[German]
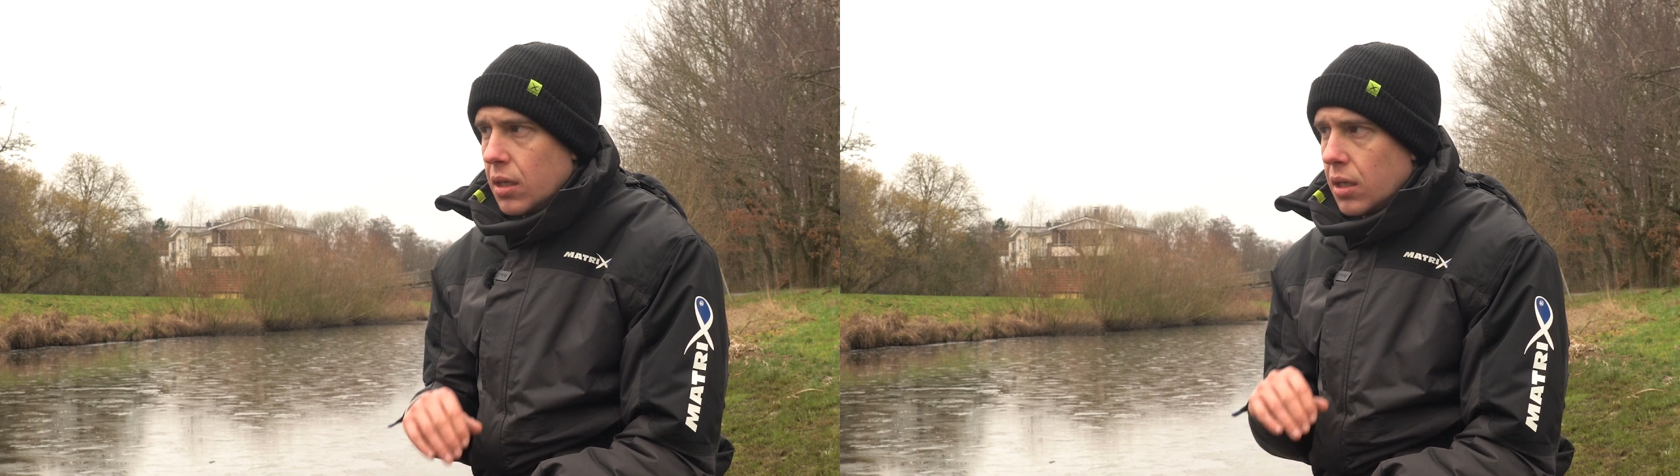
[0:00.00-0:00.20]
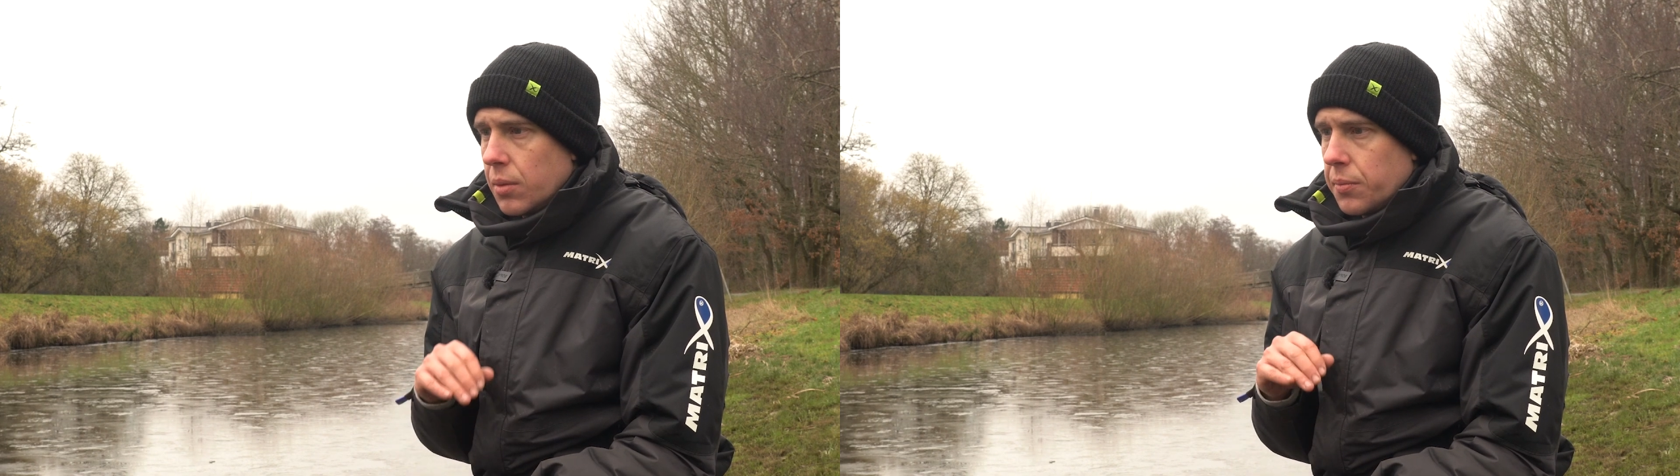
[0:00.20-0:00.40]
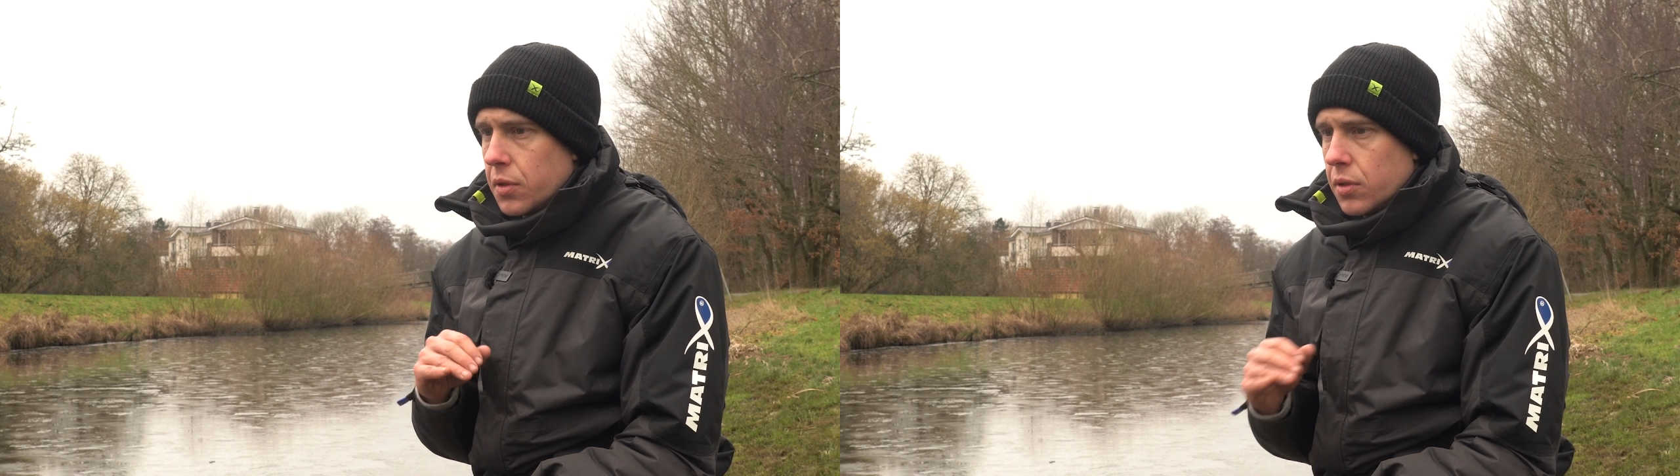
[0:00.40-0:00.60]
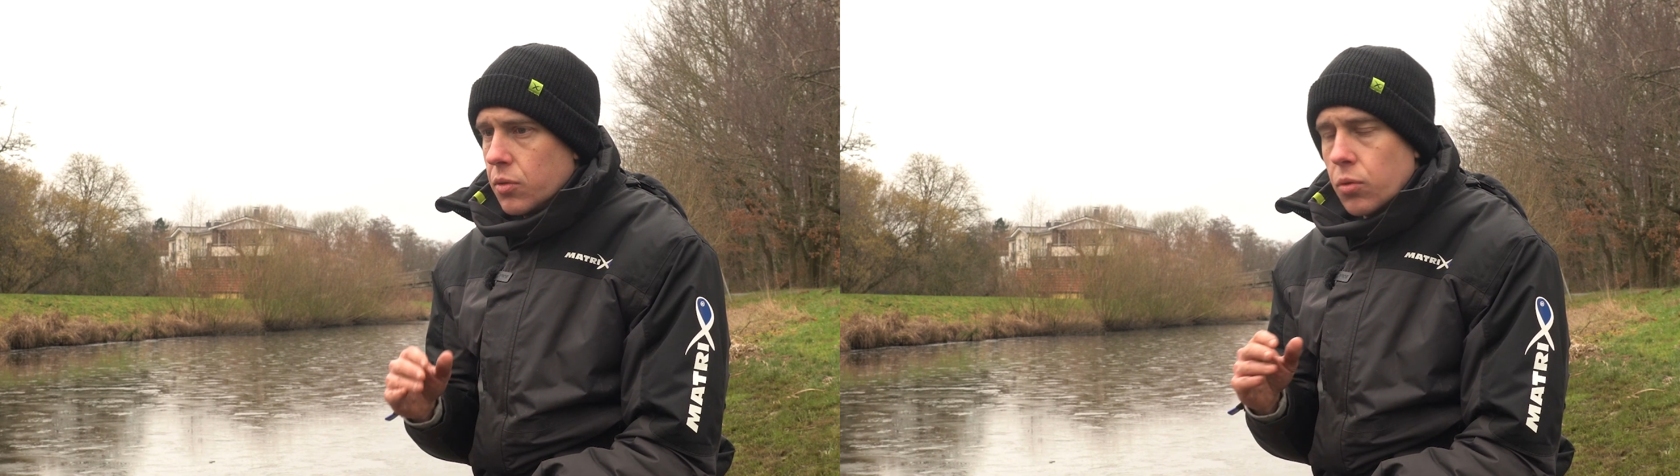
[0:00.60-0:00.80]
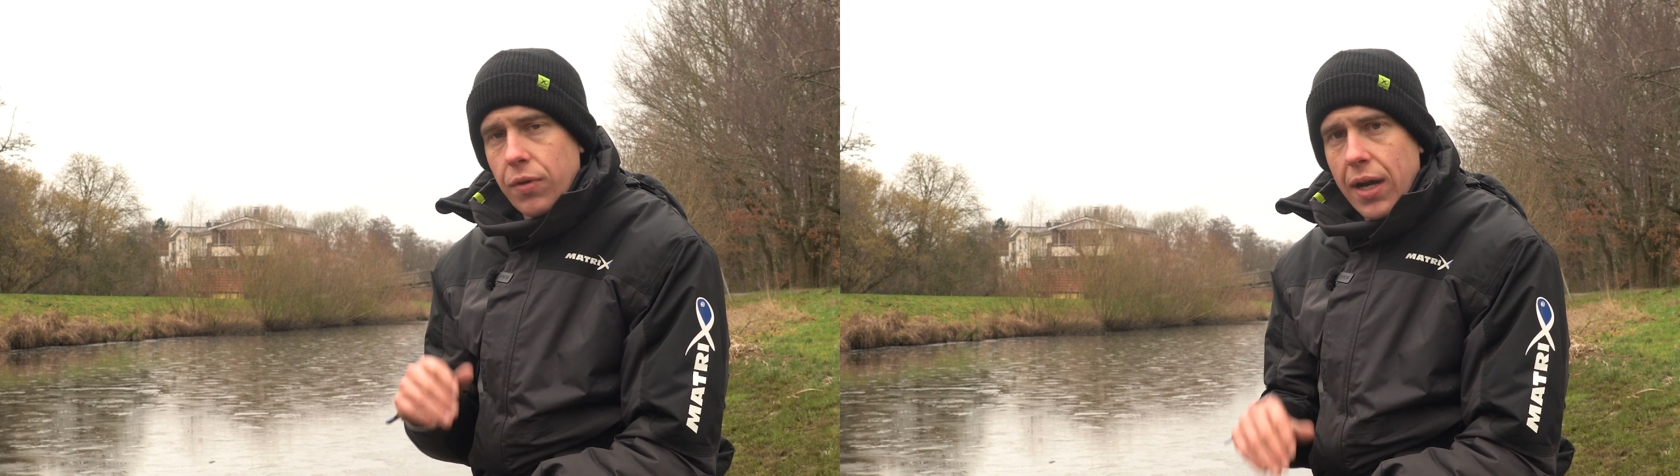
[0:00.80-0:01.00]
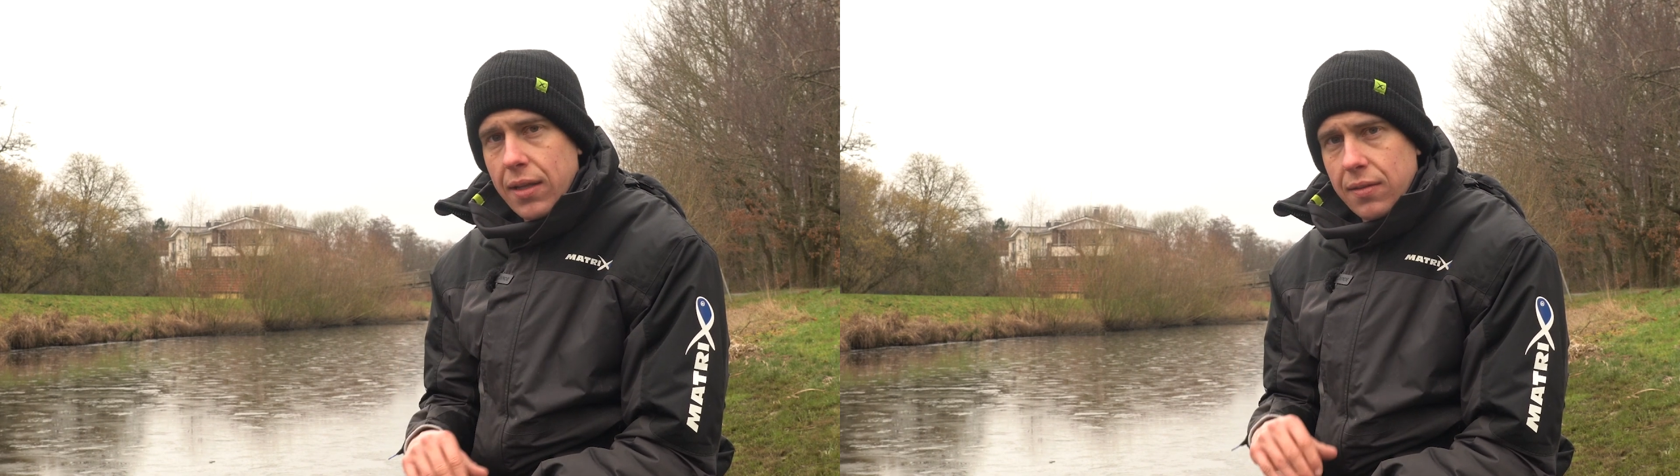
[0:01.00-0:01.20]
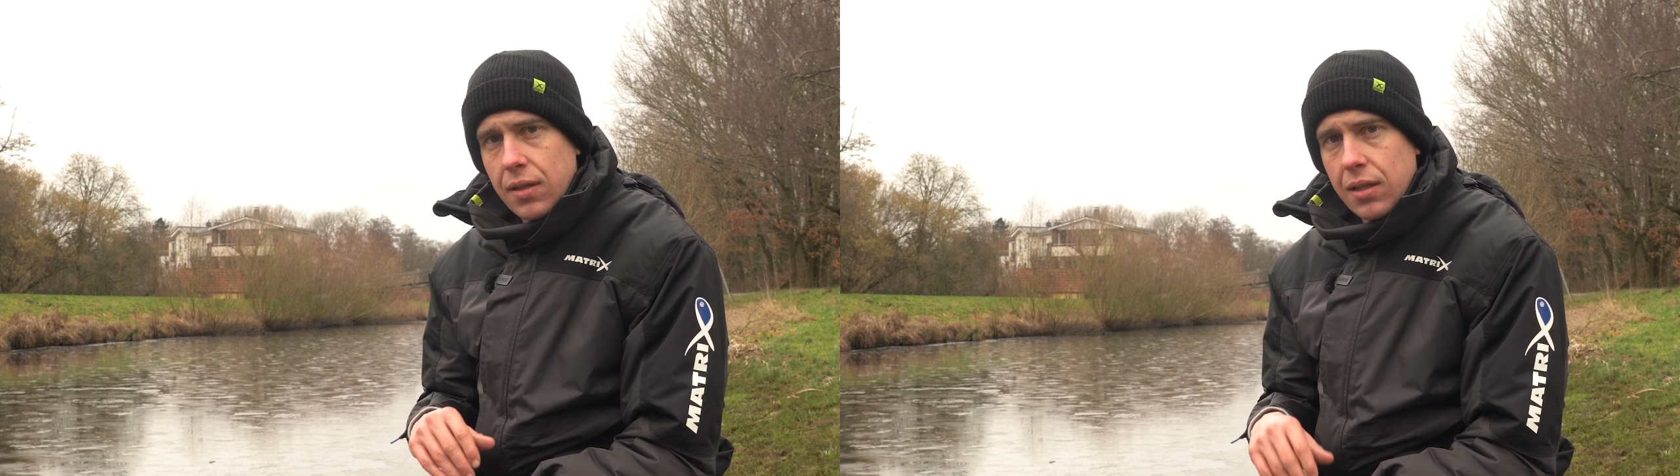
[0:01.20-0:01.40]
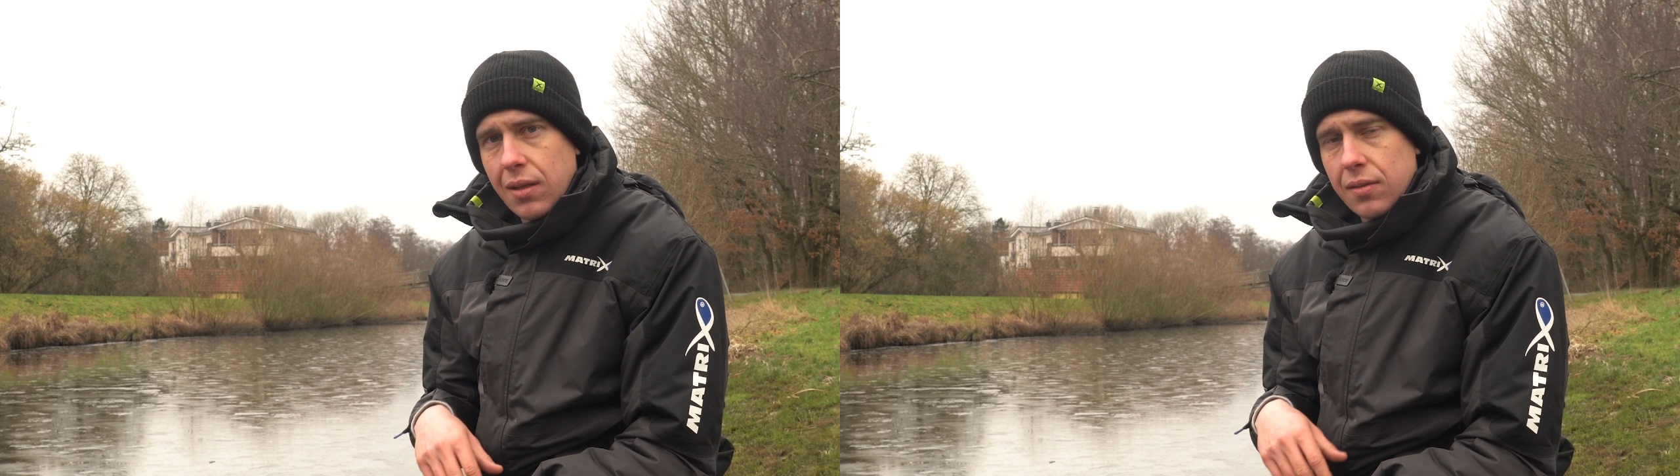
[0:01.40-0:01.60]
Ähm, nun war jetzt
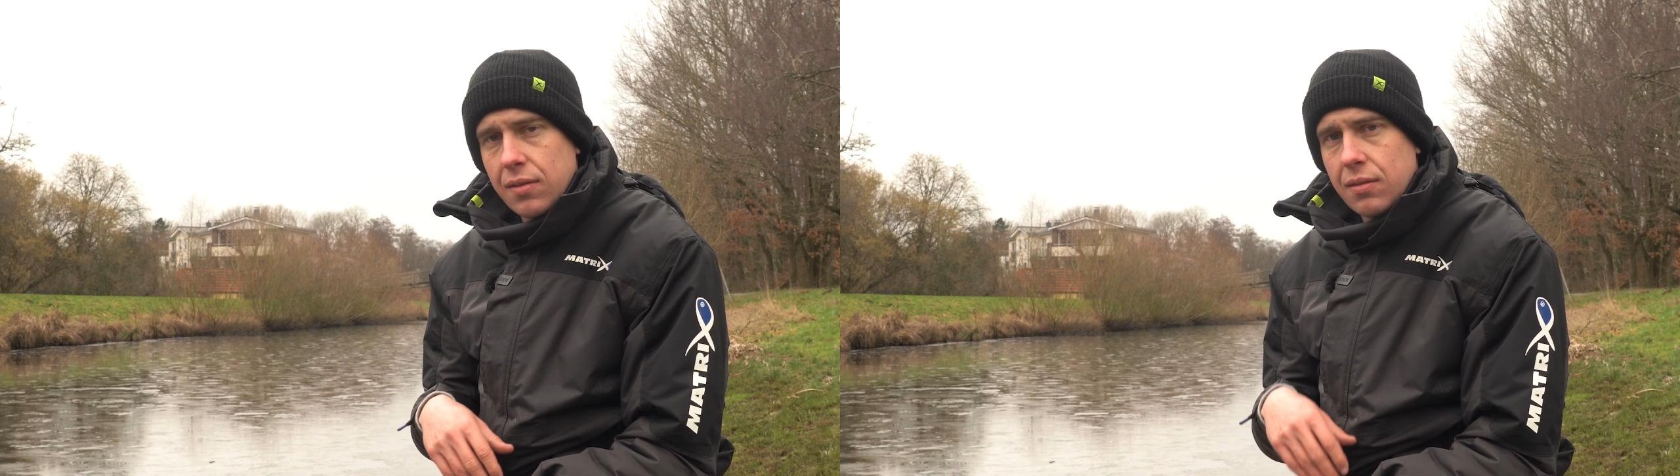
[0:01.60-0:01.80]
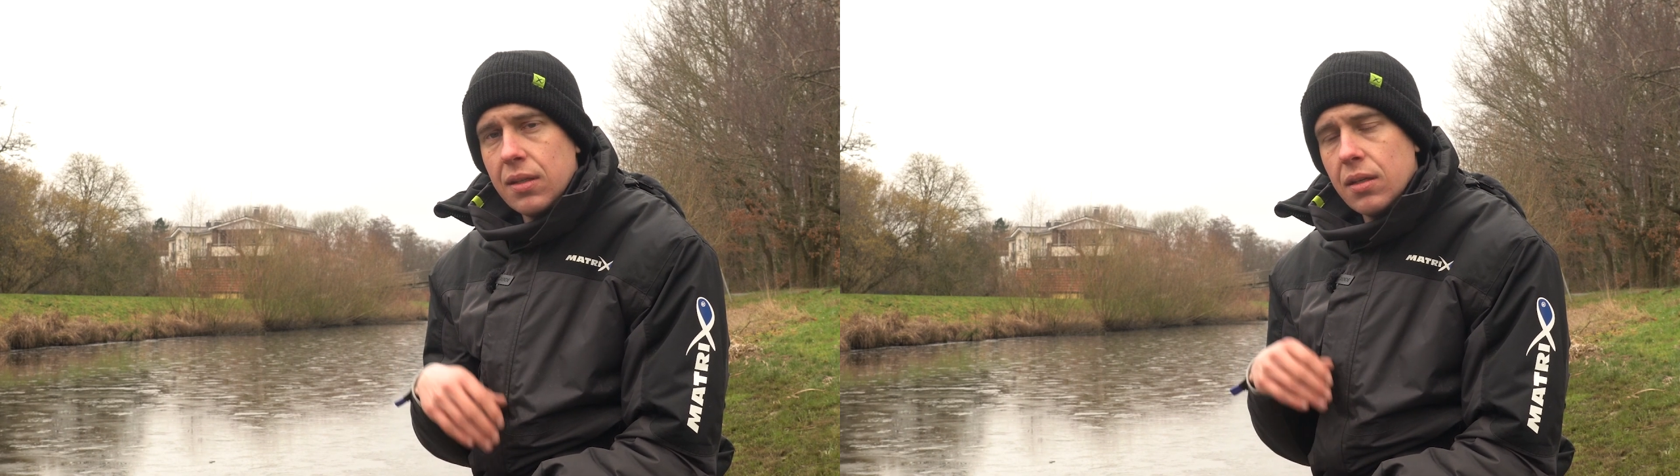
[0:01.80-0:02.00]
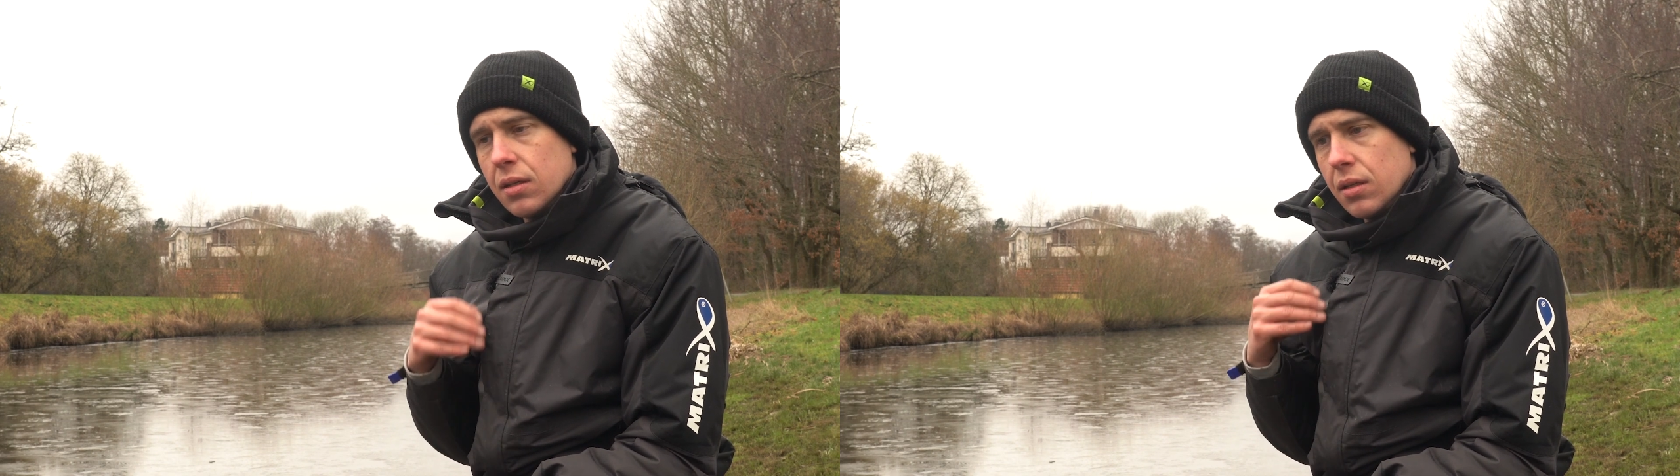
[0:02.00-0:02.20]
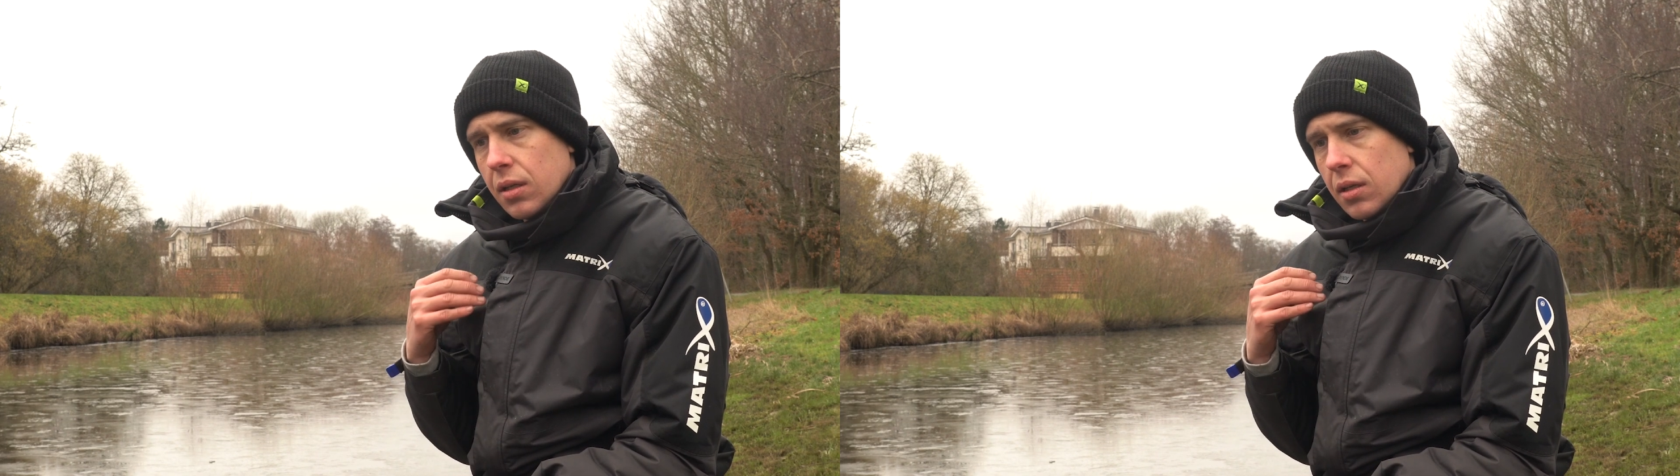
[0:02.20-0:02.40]
nicht das Ziel,